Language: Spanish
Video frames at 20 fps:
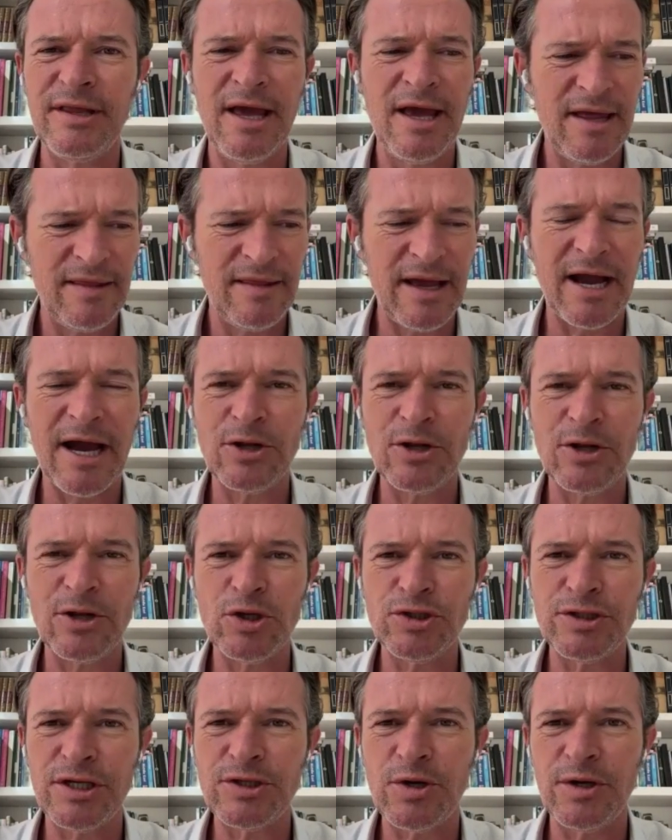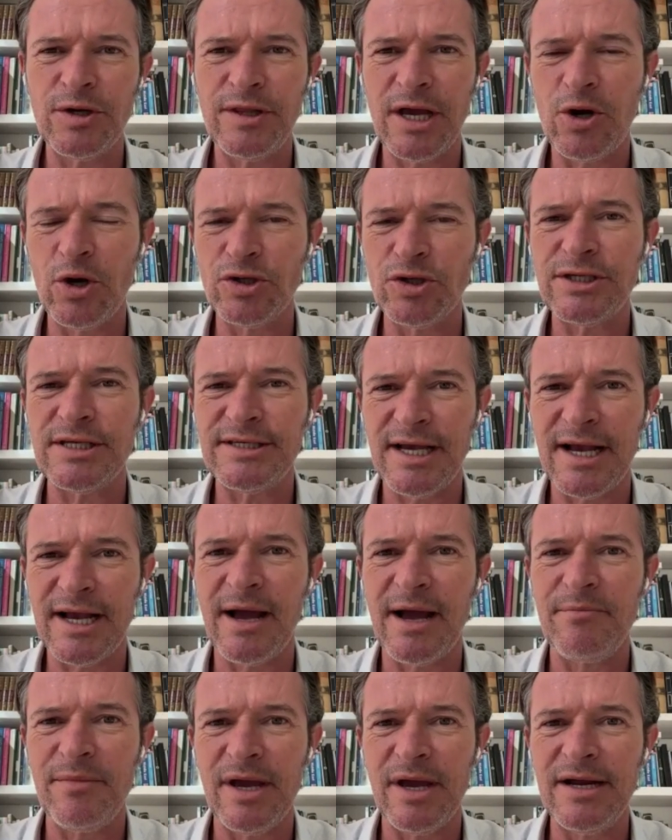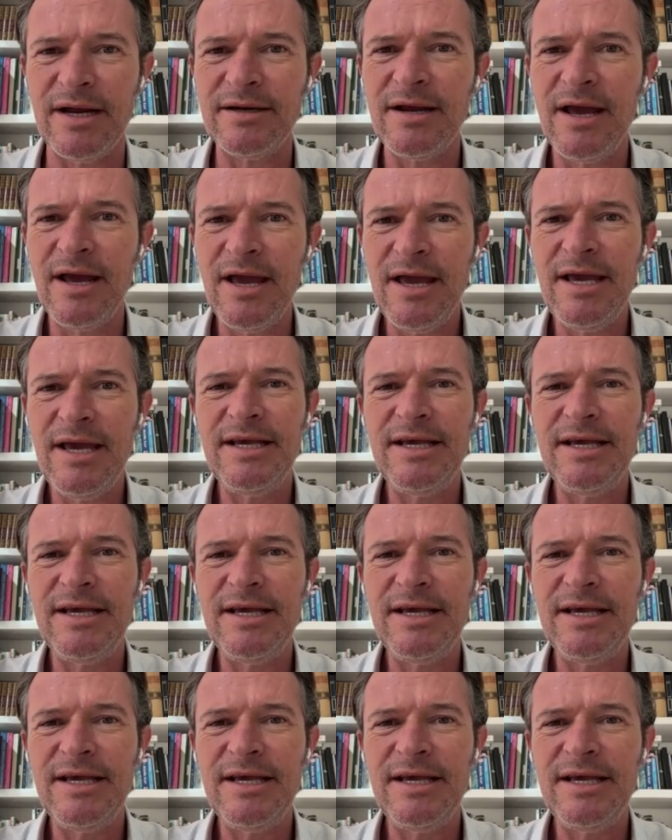en dejarnos de, de, cosas y cambiar.